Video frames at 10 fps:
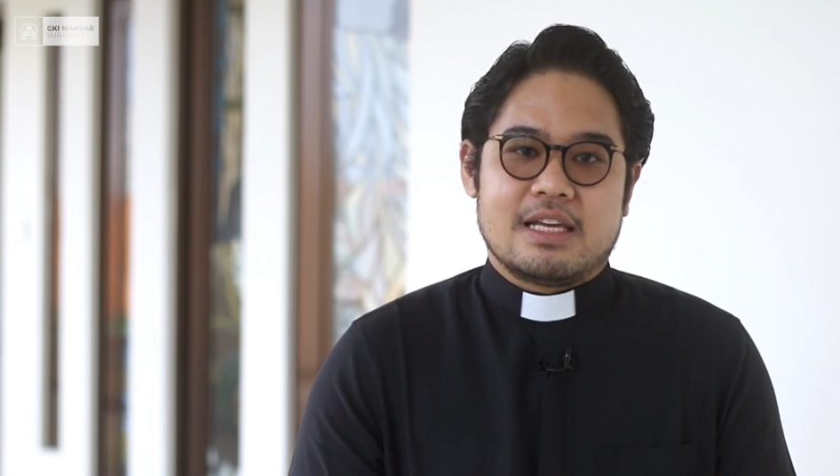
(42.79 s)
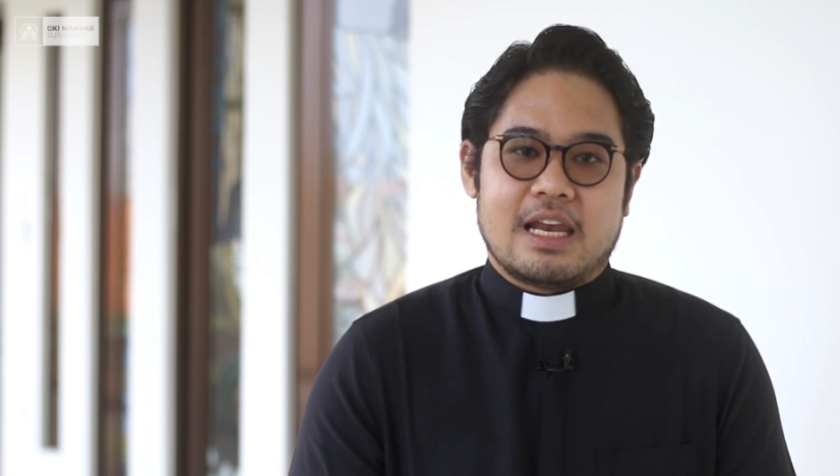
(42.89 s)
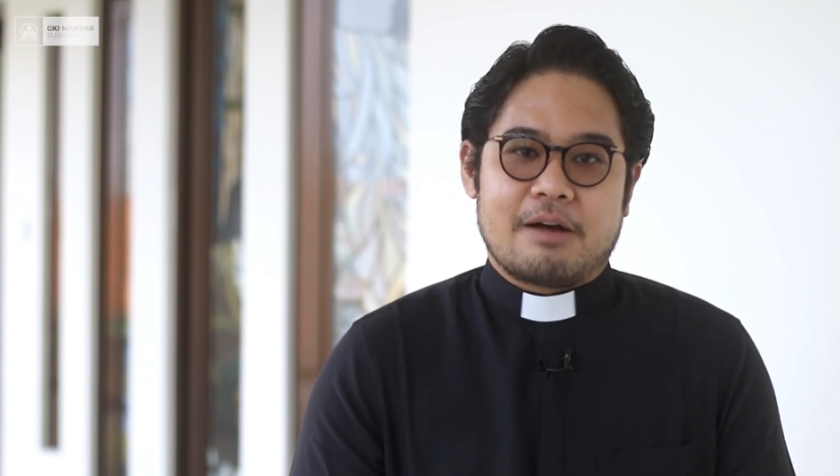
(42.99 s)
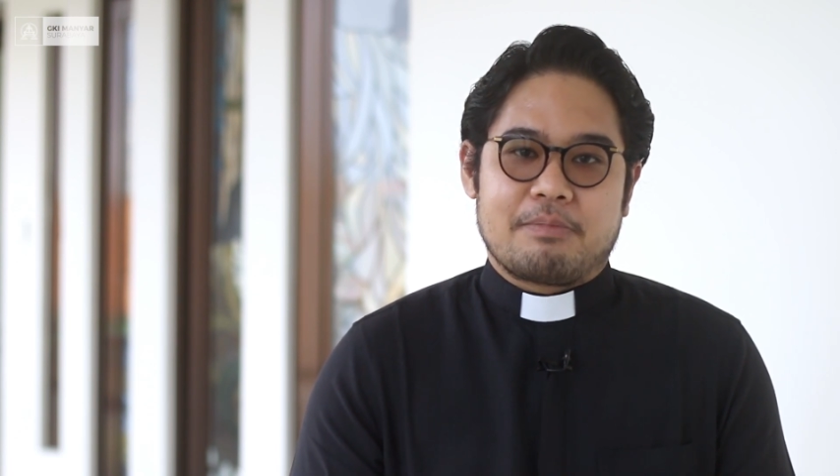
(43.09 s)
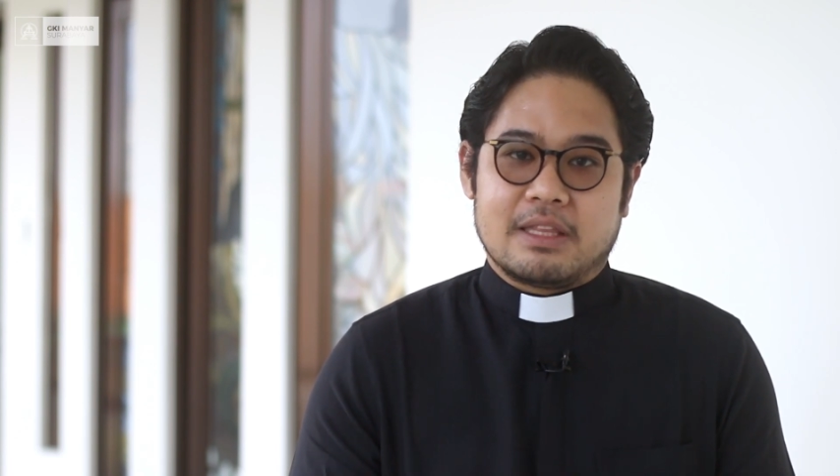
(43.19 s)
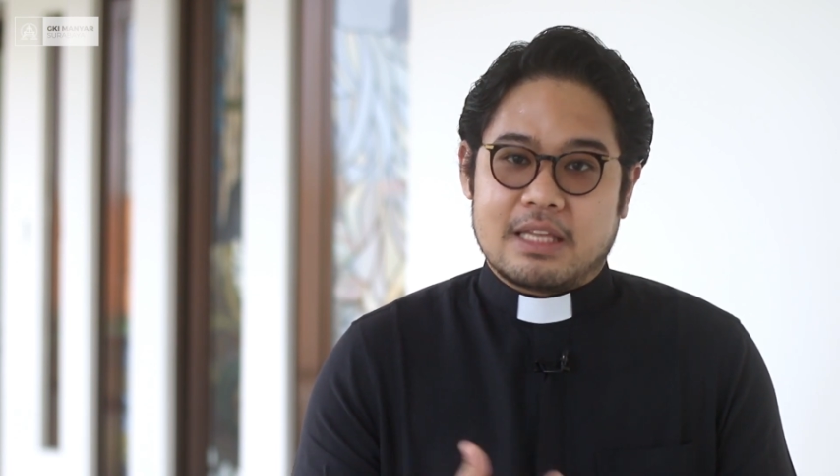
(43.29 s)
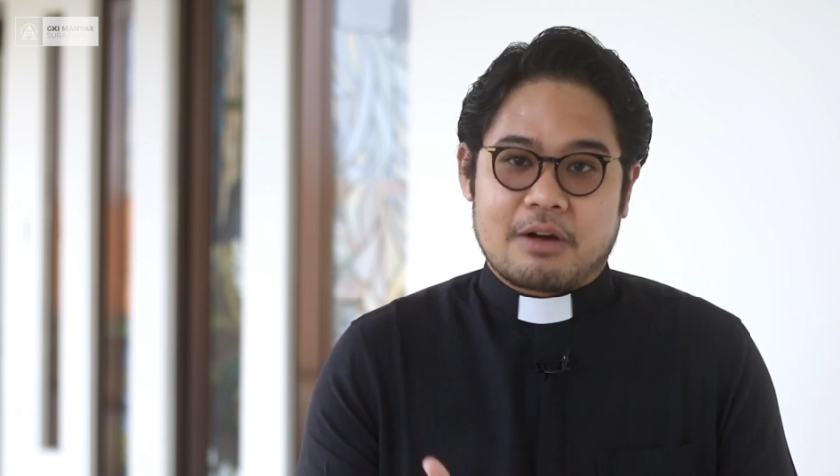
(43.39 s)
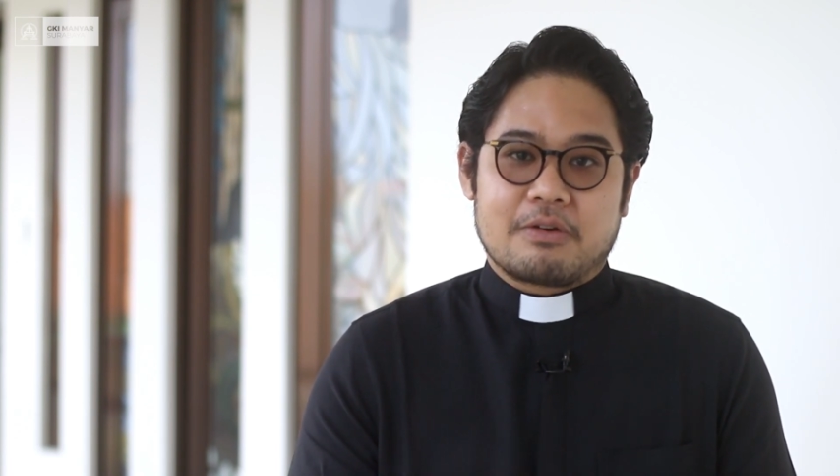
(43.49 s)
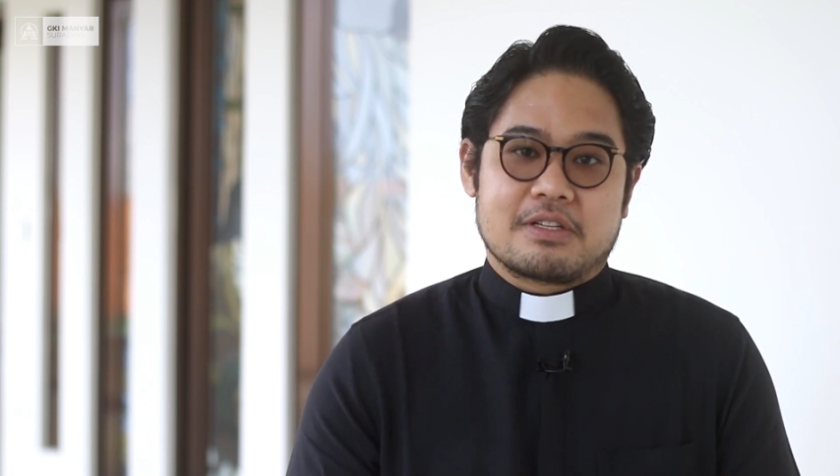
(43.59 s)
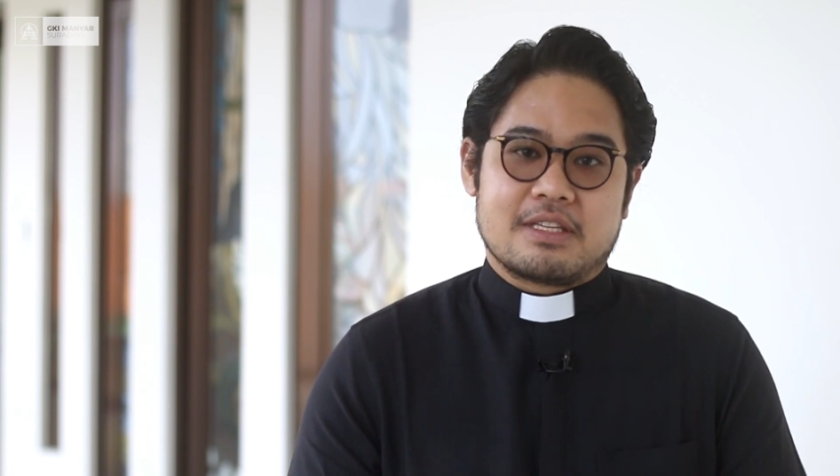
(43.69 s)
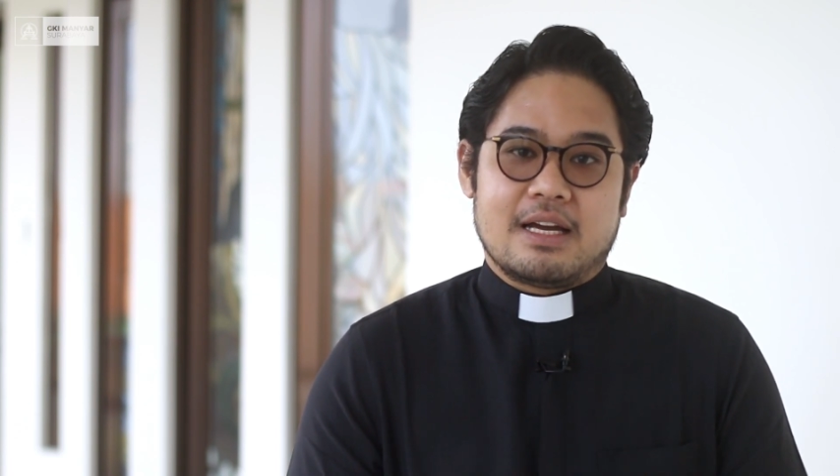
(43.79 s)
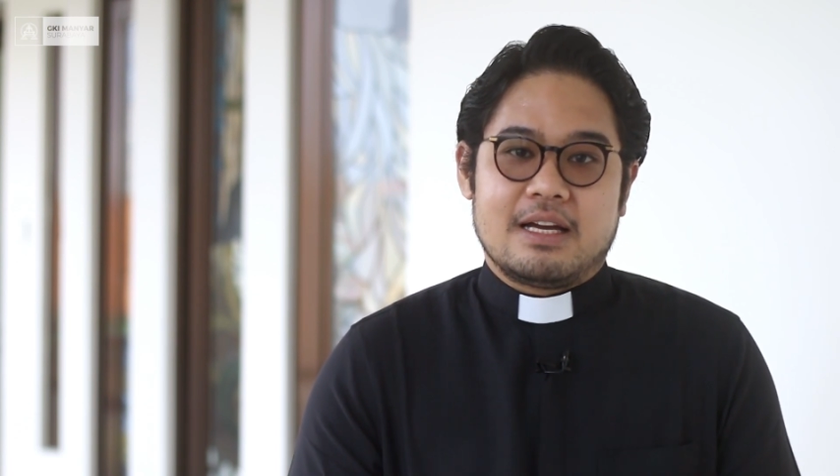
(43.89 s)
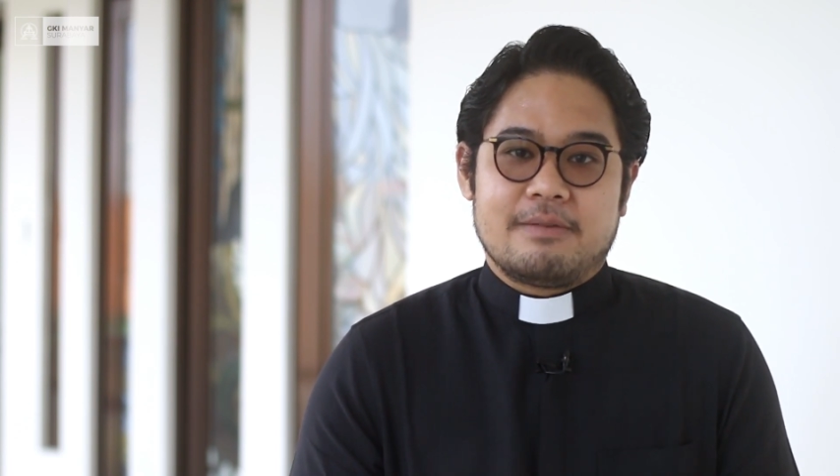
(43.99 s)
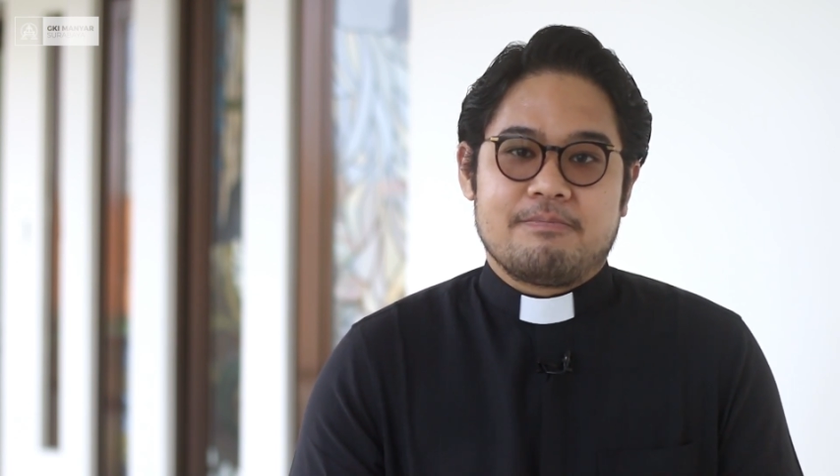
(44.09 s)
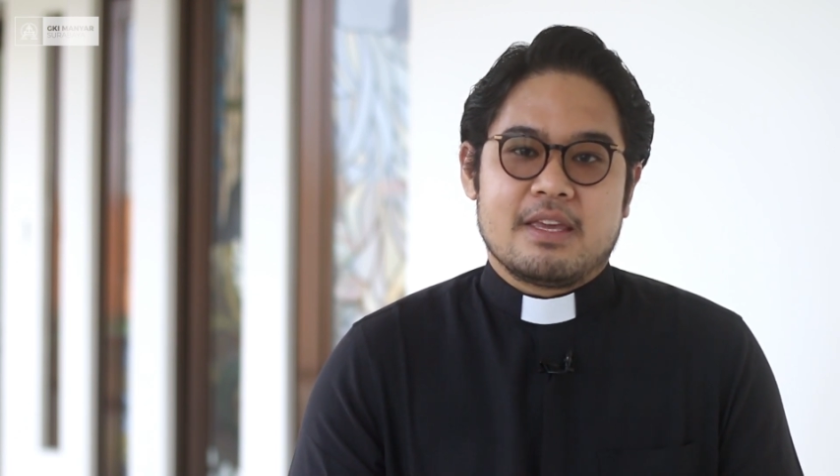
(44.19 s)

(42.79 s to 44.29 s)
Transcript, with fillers: jelang Pentakosta